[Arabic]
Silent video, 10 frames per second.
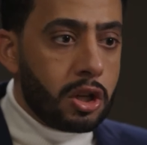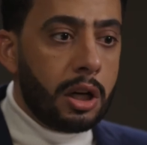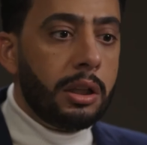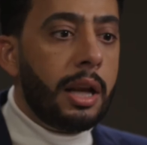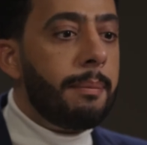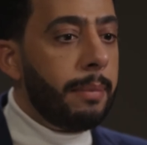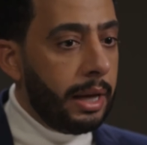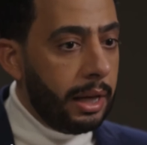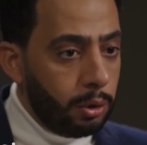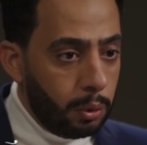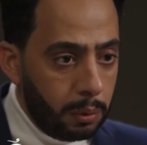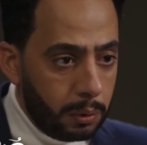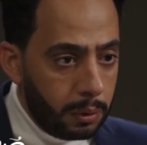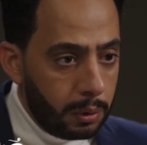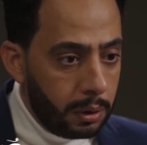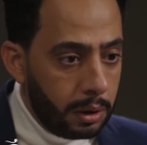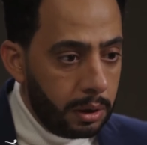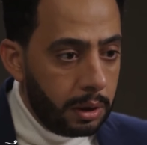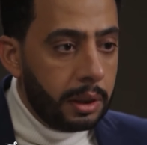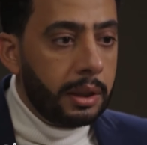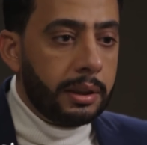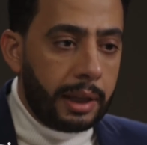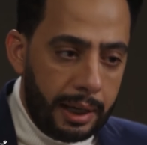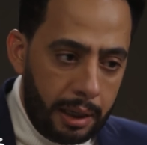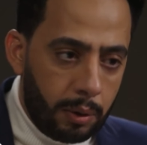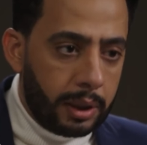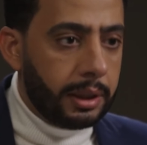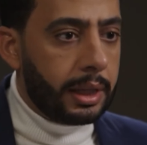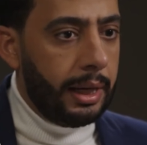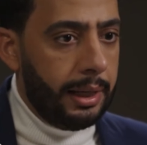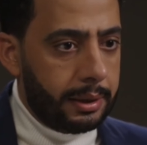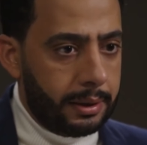شاء الله لما يعدوا تعال لي وهديك حقك